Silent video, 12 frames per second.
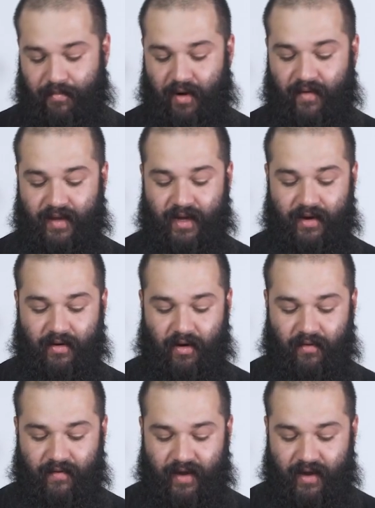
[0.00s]
prova del
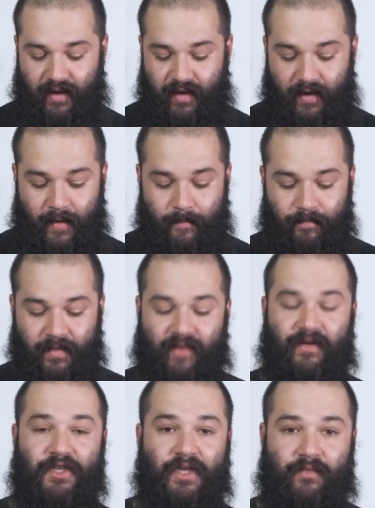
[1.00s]
9 la
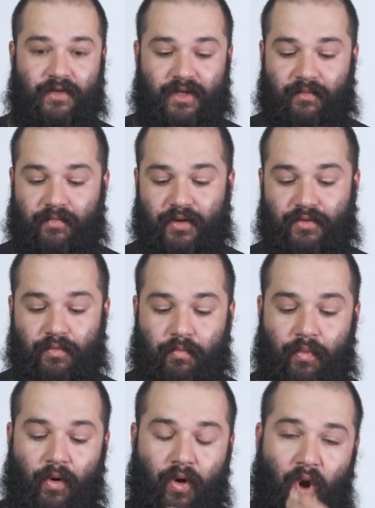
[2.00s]
facciamo sempre sul
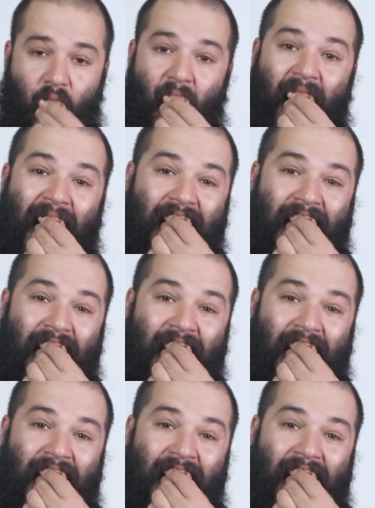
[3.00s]
pollo.